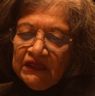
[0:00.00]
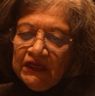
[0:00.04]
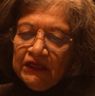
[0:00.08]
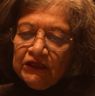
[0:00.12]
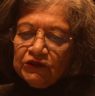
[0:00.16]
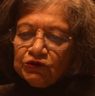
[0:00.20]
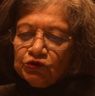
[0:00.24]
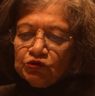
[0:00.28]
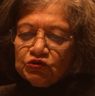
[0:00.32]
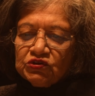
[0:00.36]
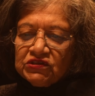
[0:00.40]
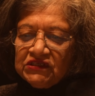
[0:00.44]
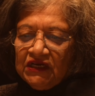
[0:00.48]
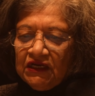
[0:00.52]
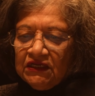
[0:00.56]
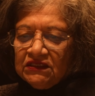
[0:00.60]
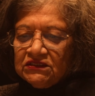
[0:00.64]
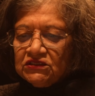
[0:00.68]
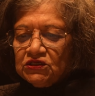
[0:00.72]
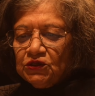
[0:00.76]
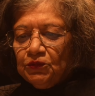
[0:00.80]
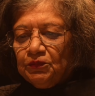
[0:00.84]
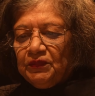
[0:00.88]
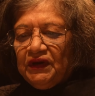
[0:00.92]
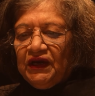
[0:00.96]
हिंदुस्तान
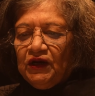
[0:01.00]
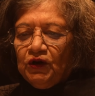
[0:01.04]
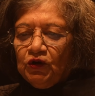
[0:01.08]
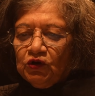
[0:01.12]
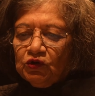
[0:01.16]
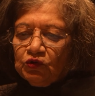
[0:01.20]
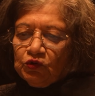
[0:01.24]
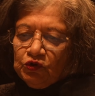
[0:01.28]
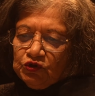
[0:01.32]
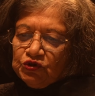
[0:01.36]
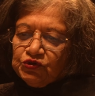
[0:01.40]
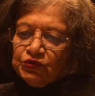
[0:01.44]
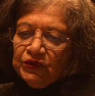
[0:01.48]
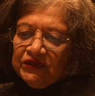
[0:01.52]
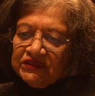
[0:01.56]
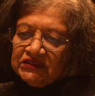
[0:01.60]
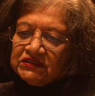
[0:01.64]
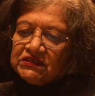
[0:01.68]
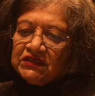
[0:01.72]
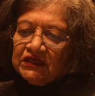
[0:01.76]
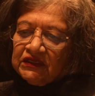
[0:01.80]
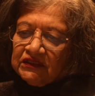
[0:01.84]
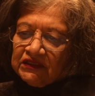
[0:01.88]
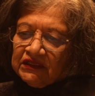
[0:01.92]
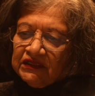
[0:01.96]
से मैं और खुशवंत
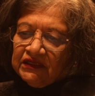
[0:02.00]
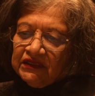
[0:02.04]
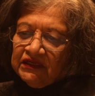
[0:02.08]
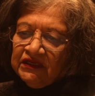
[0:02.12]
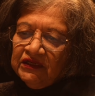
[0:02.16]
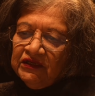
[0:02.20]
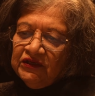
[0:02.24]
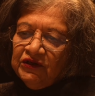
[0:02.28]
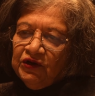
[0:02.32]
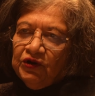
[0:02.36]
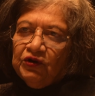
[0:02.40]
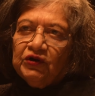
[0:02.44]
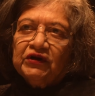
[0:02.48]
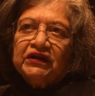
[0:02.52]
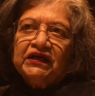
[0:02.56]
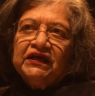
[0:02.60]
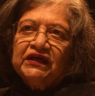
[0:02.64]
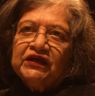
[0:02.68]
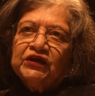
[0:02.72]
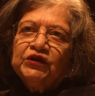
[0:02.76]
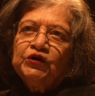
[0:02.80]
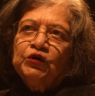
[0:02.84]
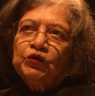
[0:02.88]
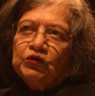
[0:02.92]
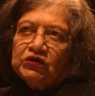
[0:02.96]
सिंह थे और
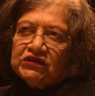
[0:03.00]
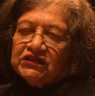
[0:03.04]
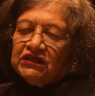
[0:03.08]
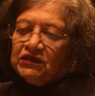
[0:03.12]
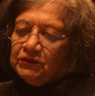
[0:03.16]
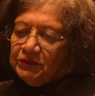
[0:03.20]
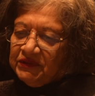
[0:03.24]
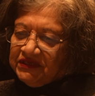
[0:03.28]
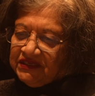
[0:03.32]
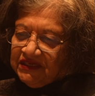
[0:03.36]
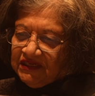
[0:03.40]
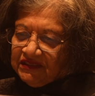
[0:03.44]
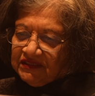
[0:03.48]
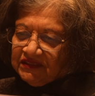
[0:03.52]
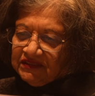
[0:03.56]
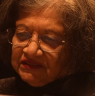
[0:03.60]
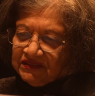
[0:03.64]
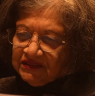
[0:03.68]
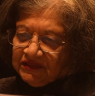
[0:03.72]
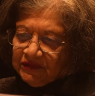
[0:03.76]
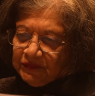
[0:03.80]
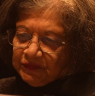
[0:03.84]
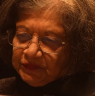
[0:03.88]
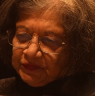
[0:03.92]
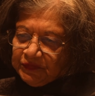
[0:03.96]
एक ही होटल में ठहरे
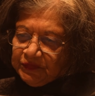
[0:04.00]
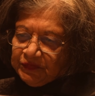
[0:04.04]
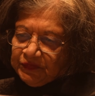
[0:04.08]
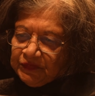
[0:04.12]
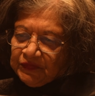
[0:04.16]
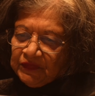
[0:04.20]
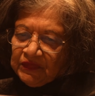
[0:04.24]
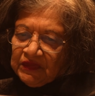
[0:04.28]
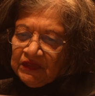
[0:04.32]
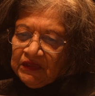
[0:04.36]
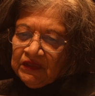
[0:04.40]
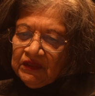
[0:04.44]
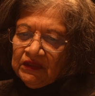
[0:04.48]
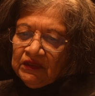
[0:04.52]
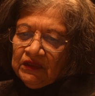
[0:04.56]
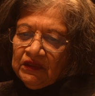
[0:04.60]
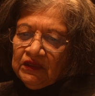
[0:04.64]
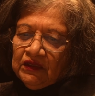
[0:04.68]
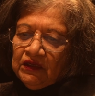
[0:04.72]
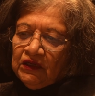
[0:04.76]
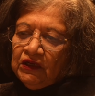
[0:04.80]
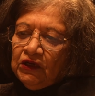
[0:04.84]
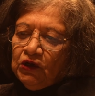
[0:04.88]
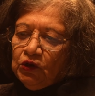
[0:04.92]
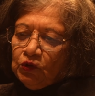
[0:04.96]
थे
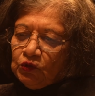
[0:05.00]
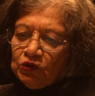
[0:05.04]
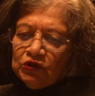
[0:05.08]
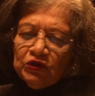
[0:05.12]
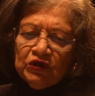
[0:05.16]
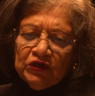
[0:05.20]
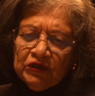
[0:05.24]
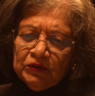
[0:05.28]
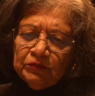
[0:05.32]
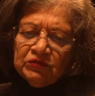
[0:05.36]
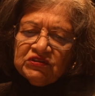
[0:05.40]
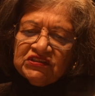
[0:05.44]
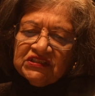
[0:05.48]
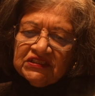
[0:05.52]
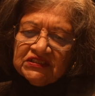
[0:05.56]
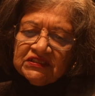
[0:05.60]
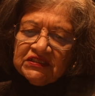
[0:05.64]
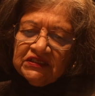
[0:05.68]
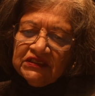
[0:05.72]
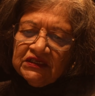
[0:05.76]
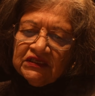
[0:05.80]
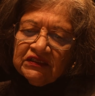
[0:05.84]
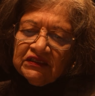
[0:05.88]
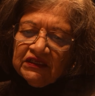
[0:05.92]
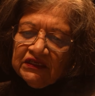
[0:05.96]
उन्होंने मुझे
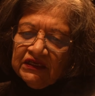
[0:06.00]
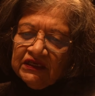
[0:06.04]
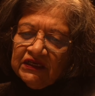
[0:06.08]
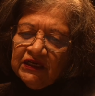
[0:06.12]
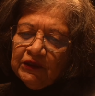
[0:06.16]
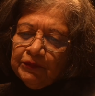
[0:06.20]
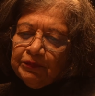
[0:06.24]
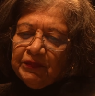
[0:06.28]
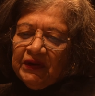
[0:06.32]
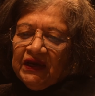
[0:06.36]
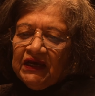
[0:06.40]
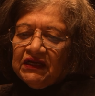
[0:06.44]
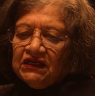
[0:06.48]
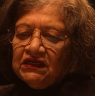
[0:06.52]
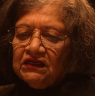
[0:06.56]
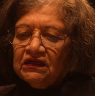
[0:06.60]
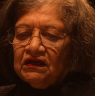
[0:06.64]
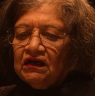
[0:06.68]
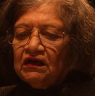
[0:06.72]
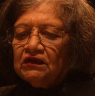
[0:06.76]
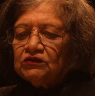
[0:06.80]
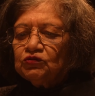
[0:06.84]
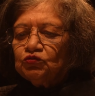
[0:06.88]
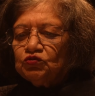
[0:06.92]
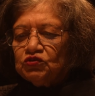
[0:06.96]
सीख दी कि पहली
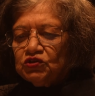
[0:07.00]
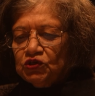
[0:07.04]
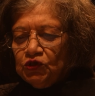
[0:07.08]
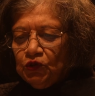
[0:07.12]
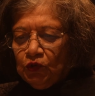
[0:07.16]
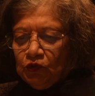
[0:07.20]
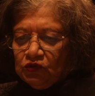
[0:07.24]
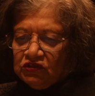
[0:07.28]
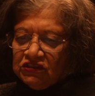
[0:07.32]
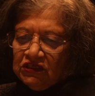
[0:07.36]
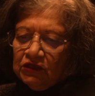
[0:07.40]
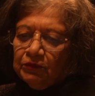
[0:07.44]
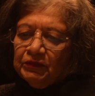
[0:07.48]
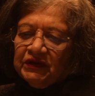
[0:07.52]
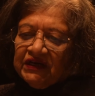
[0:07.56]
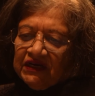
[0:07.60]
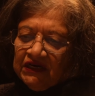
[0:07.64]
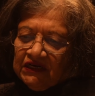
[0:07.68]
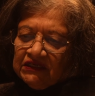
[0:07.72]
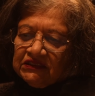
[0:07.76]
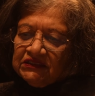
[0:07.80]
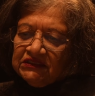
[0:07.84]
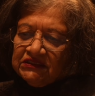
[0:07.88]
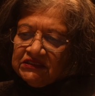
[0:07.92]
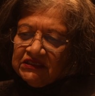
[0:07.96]
रात उसी होटल में
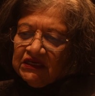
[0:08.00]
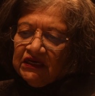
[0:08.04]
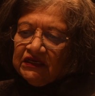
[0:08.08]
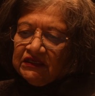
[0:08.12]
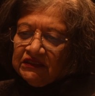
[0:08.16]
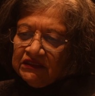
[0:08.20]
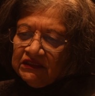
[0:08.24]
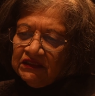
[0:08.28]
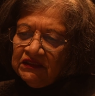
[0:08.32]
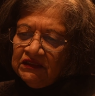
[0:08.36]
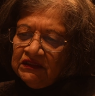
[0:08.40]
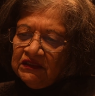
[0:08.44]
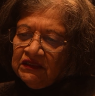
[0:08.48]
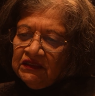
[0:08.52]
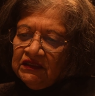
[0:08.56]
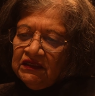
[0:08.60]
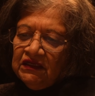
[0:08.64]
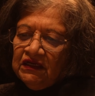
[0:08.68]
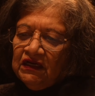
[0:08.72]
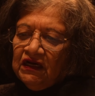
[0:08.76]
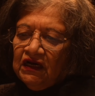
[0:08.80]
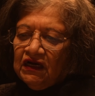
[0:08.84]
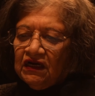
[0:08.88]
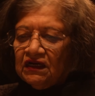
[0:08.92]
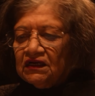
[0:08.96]
खाना चाहिए
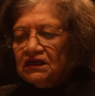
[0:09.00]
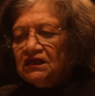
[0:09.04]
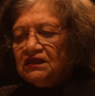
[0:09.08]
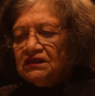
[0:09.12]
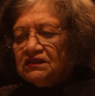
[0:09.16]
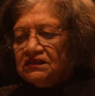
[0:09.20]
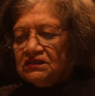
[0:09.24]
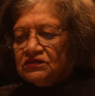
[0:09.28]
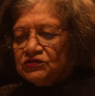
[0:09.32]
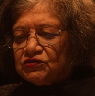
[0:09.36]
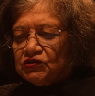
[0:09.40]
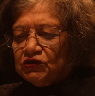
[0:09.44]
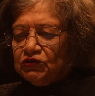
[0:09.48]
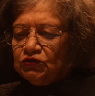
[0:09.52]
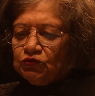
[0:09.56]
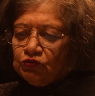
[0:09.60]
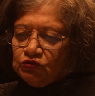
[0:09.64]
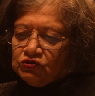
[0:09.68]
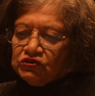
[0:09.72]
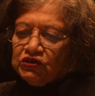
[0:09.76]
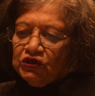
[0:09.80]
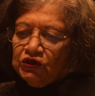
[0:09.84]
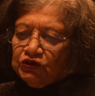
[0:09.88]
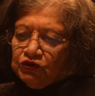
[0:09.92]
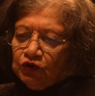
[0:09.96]
अगले दिन से
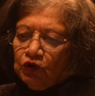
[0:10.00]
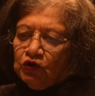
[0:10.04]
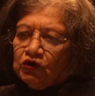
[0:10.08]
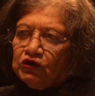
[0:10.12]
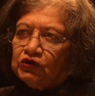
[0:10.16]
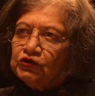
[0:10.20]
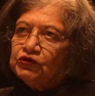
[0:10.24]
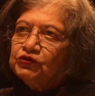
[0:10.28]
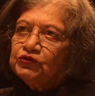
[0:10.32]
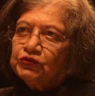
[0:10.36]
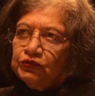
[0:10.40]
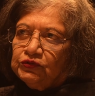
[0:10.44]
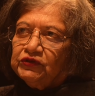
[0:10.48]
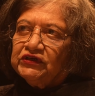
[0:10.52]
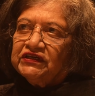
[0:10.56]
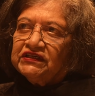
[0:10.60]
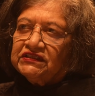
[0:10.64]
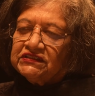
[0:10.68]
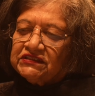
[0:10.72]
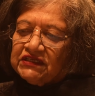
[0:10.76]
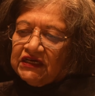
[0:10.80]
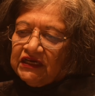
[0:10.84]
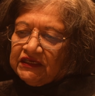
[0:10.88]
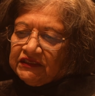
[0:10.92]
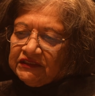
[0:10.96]
दूसरे ठौर ढूंढने
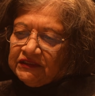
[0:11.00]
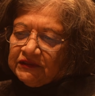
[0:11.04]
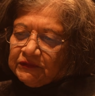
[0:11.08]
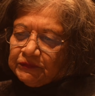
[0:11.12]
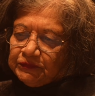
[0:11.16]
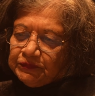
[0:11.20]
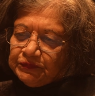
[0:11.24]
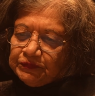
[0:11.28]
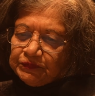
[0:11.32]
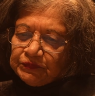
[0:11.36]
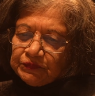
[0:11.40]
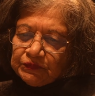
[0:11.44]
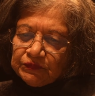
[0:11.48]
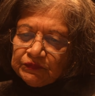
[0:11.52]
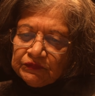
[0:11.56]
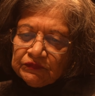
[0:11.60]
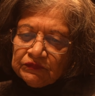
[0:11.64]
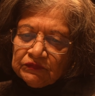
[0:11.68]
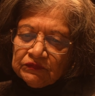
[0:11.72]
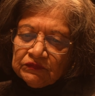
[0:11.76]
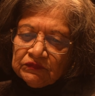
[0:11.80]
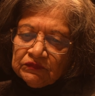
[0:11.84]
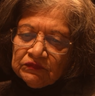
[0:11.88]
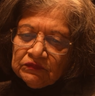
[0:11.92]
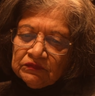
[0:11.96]
चाहिए
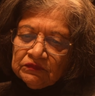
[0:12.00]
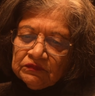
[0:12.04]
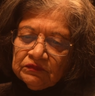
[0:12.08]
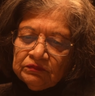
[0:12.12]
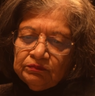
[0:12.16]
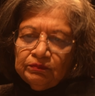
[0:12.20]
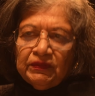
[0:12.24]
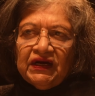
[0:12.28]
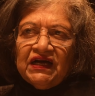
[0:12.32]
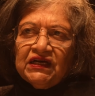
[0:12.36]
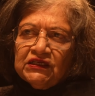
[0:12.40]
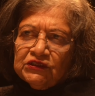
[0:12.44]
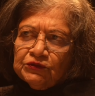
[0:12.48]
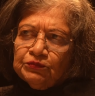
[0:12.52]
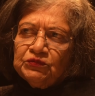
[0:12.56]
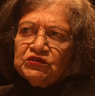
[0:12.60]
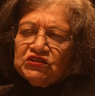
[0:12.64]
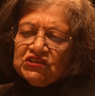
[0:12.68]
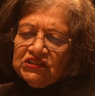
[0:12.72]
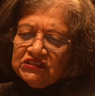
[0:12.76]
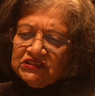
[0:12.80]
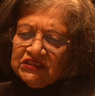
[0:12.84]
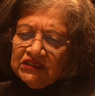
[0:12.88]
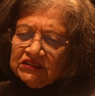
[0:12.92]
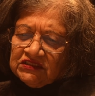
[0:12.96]
बात
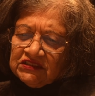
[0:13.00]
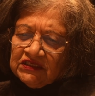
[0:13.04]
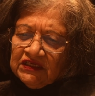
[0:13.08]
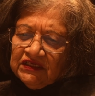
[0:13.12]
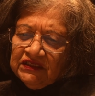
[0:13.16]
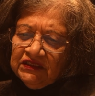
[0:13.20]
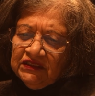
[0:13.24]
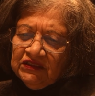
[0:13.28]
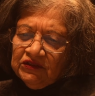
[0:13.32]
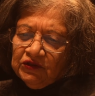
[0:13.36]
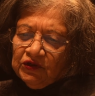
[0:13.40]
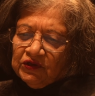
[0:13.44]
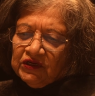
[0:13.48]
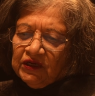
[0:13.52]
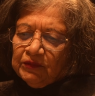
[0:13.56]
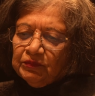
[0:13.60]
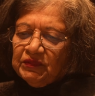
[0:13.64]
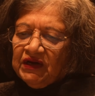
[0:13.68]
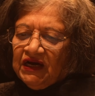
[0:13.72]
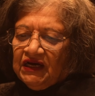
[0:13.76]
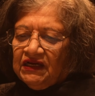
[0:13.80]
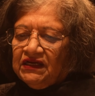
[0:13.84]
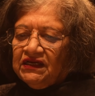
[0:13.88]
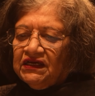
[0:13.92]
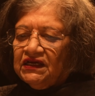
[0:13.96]
मुझे जच गई और हम
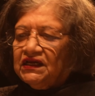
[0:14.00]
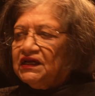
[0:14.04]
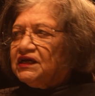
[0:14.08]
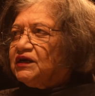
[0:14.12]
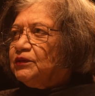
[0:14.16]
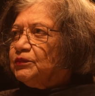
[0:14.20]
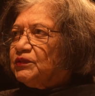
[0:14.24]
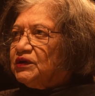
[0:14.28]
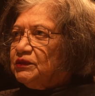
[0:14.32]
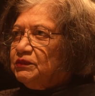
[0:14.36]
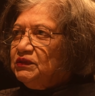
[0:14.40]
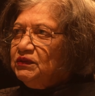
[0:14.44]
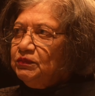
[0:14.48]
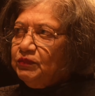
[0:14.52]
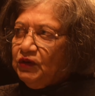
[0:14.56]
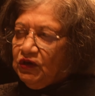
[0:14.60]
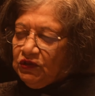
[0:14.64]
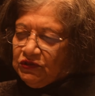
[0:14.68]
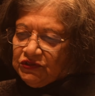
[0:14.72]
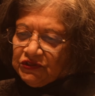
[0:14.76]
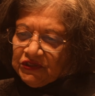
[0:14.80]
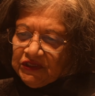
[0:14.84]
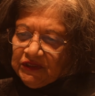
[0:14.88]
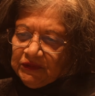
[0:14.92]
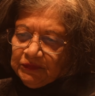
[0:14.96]
खाने के कमरे में
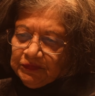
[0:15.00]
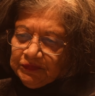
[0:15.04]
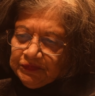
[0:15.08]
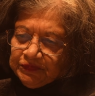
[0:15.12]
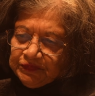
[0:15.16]
पहुंच गए